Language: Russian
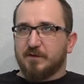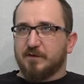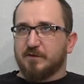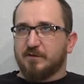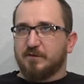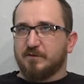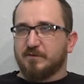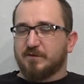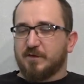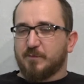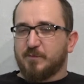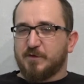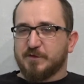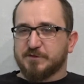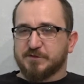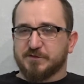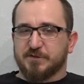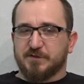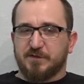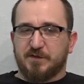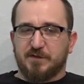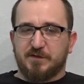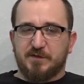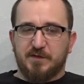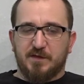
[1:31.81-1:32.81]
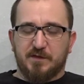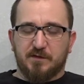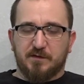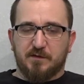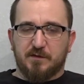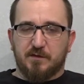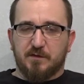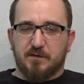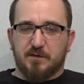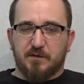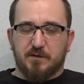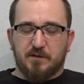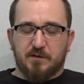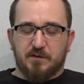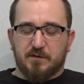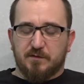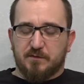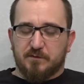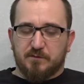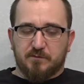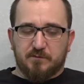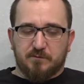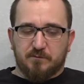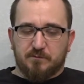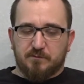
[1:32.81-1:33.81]
не за бешеные деньги,
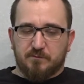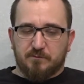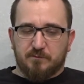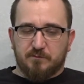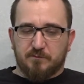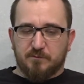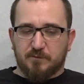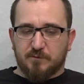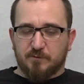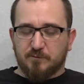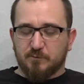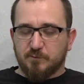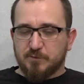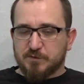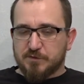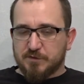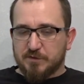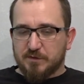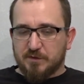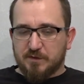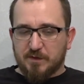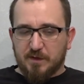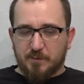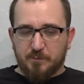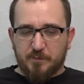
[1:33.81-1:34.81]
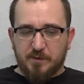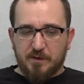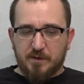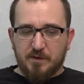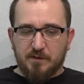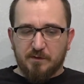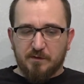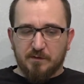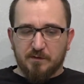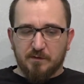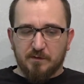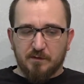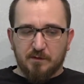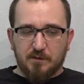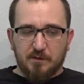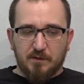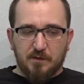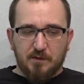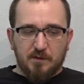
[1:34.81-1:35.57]
а за сущие копейки.